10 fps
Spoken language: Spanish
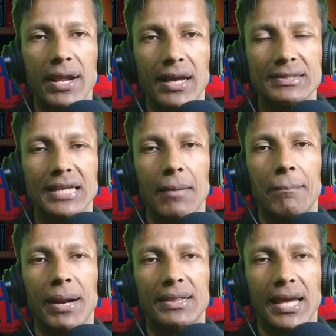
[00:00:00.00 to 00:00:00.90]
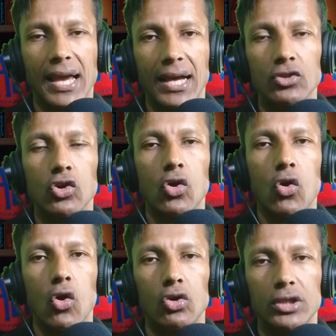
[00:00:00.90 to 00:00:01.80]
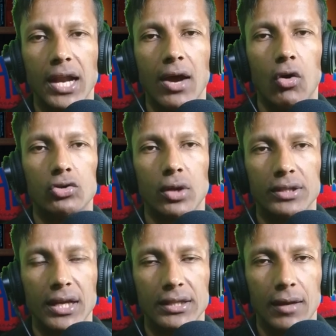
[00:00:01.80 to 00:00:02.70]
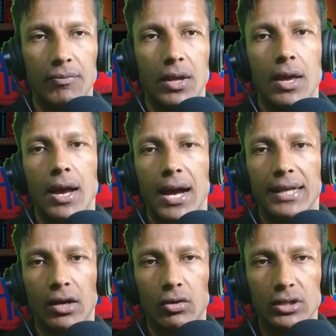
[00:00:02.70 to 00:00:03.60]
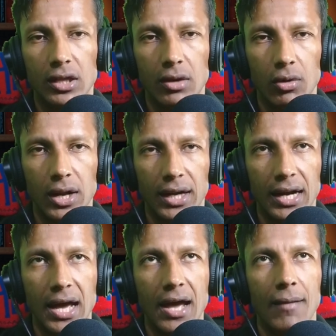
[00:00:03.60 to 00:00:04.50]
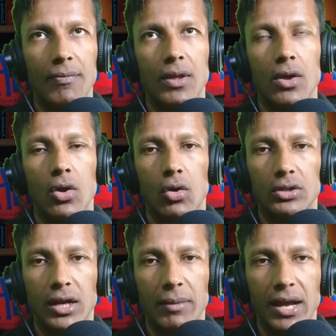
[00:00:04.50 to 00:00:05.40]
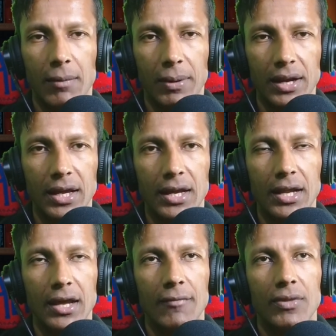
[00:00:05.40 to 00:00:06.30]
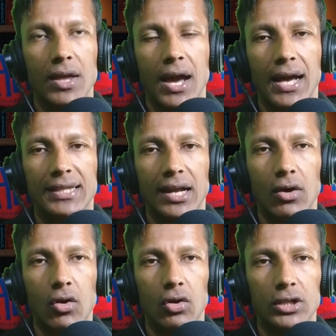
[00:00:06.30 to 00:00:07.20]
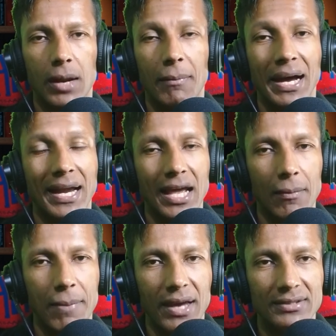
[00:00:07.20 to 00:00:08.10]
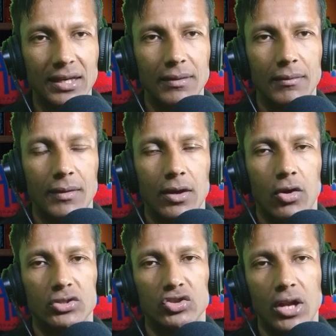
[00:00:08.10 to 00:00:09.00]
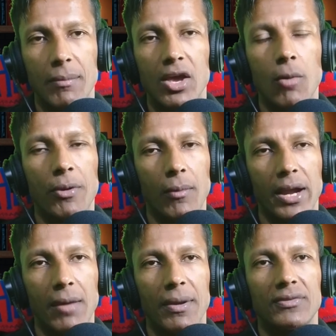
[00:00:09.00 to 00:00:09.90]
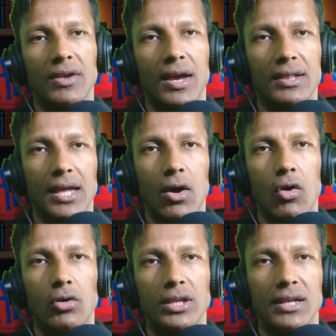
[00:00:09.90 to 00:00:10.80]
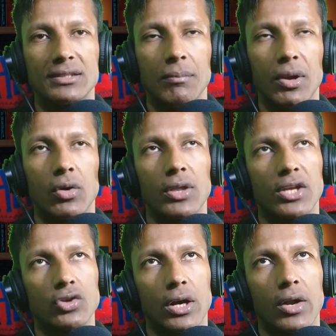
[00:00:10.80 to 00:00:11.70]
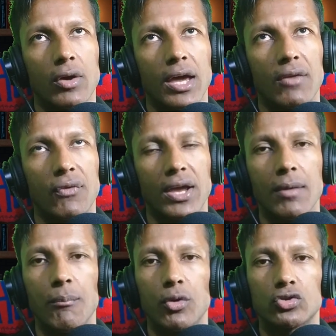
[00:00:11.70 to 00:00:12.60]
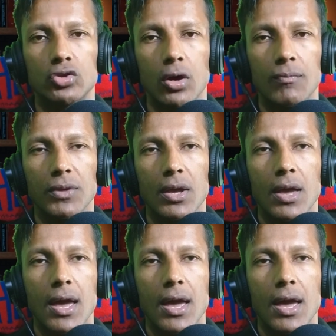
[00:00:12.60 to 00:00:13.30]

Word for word: experiencia practicando contra otros atletas. Ha contra Devon contra Mega Parini, ha estado contra varias veces, no sé si son amigos, pero varias veces ha estado con Denis Simplico. De hecho, creo que él fue quien impulsó